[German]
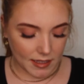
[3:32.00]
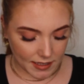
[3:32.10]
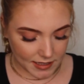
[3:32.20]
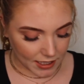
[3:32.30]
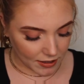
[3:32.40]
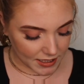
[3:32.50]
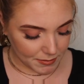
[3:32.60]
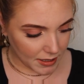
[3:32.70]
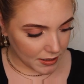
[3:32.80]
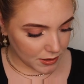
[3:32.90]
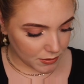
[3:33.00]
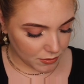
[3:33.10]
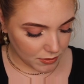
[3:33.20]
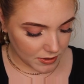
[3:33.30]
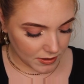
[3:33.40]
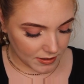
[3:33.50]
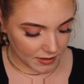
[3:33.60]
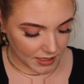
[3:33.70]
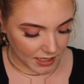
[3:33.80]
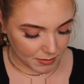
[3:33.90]
Ich zeige euch die mal so
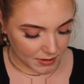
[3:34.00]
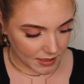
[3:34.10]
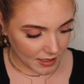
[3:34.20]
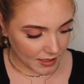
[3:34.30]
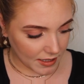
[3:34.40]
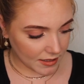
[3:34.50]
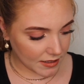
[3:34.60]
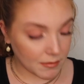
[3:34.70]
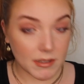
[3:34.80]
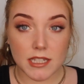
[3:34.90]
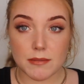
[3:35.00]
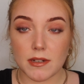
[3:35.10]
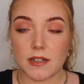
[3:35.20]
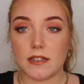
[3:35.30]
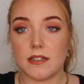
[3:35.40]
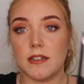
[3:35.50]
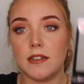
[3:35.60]
nebeneinander, damit ihr es mal